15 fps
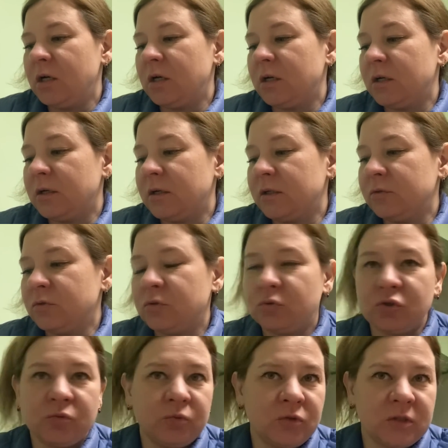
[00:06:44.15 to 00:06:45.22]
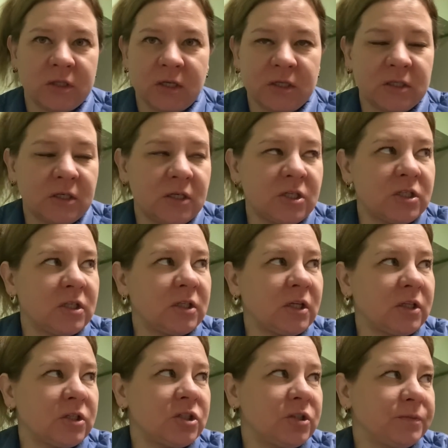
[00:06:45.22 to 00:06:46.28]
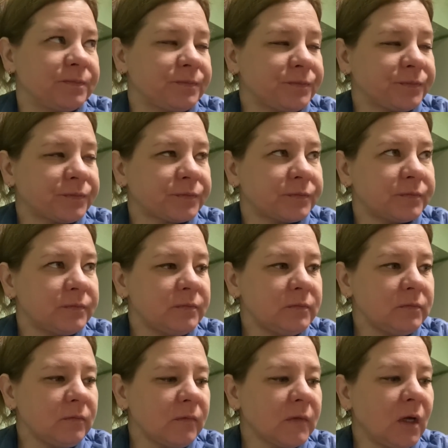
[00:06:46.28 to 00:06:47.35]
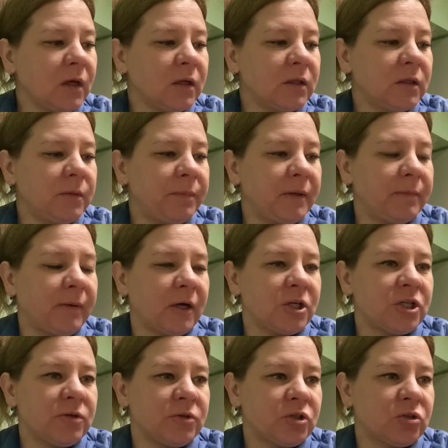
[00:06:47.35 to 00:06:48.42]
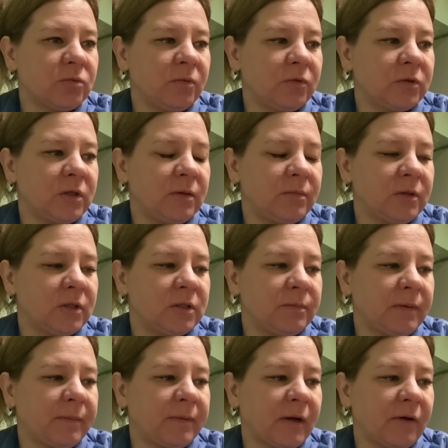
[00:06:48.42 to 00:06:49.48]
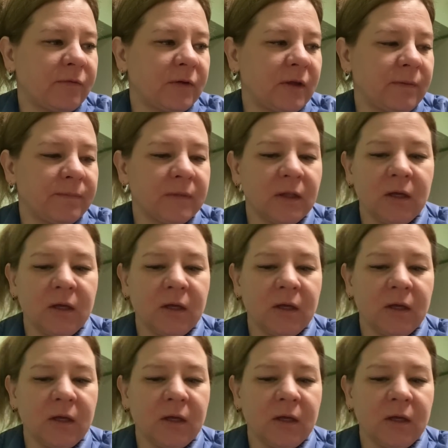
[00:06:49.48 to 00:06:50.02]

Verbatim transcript: Но ну, тоже буду стараться, конечно, на ночь а, не перебарщивать, чтобы вот не было этой поправки.